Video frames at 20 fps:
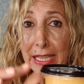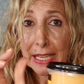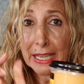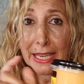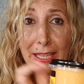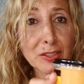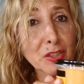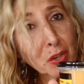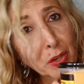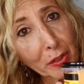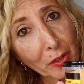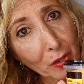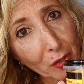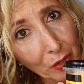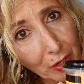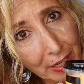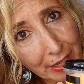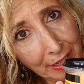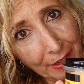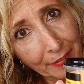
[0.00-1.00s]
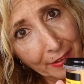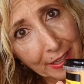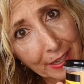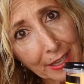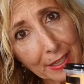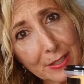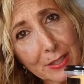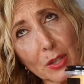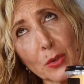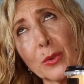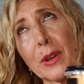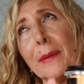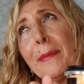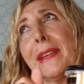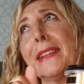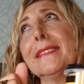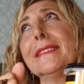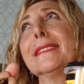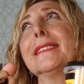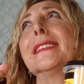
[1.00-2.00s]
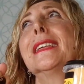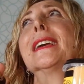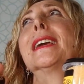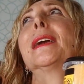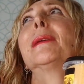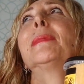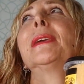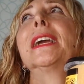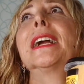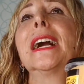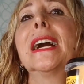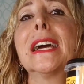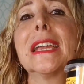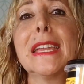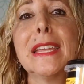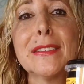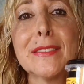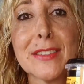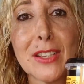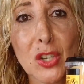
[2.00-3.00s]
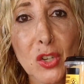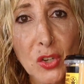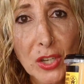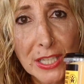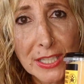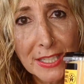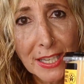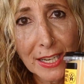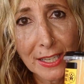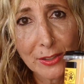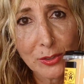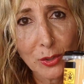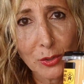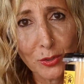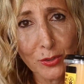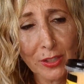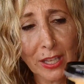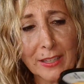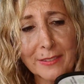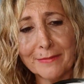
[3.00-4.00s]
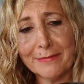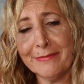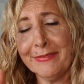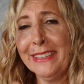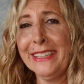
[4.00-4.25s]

Que esto lo dejo yo en la nevera y seguramente que mi cari se lo echa a las tostadas.